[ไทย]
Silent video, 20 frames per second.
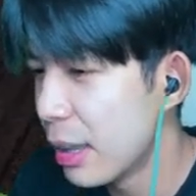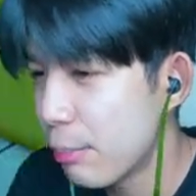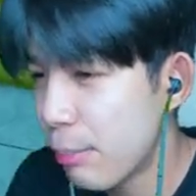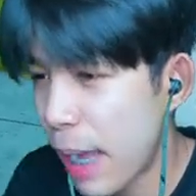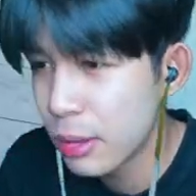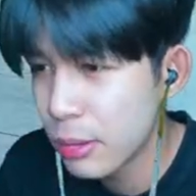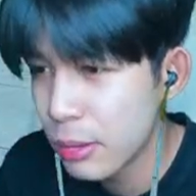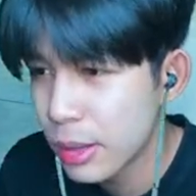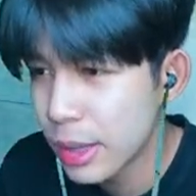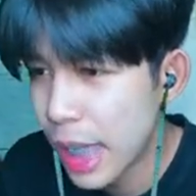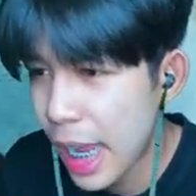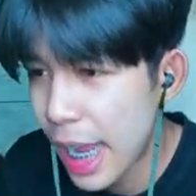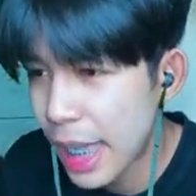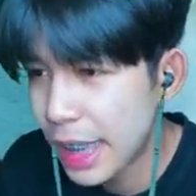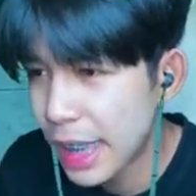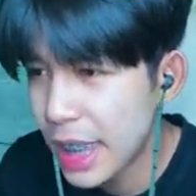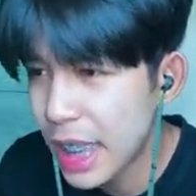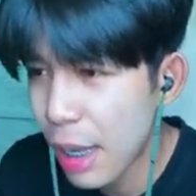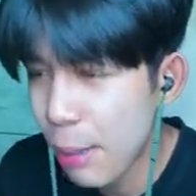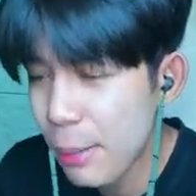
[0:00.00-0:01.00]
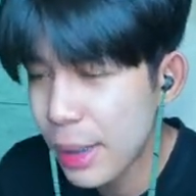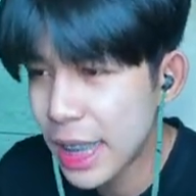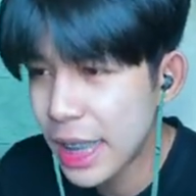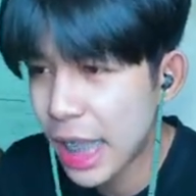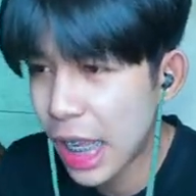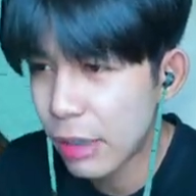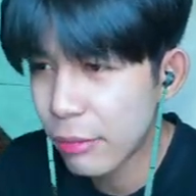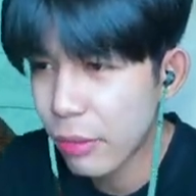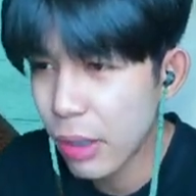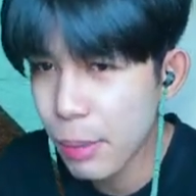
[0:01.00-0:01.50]
มาใครที่ยังไม่ได้
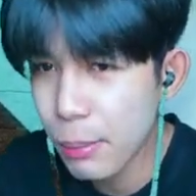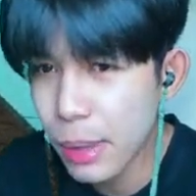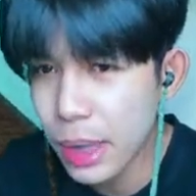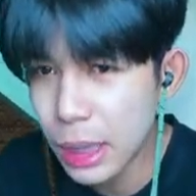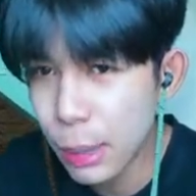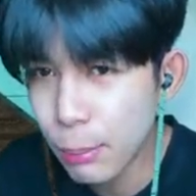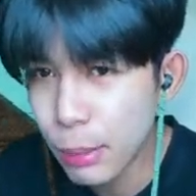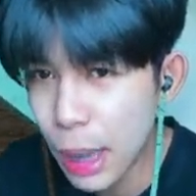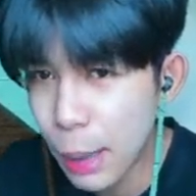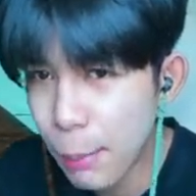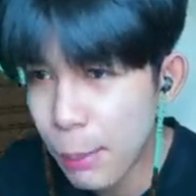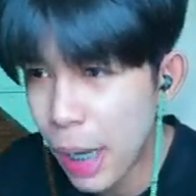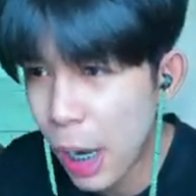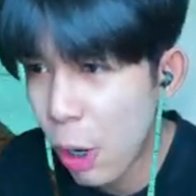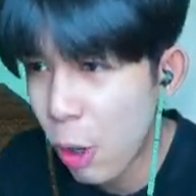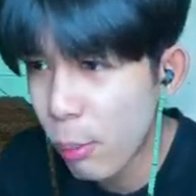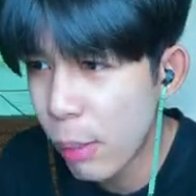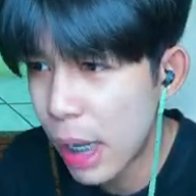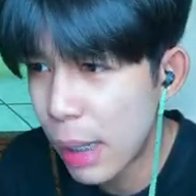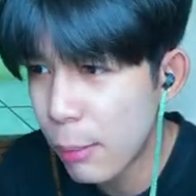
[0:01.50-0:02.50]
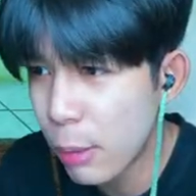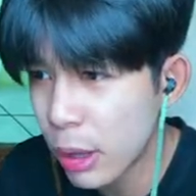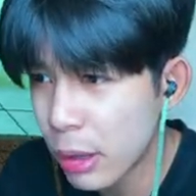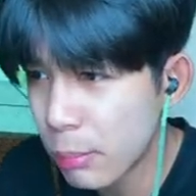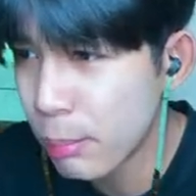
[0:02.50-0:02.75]
งัดฝีมือเต็มๆมึงเอามาให้หมดมา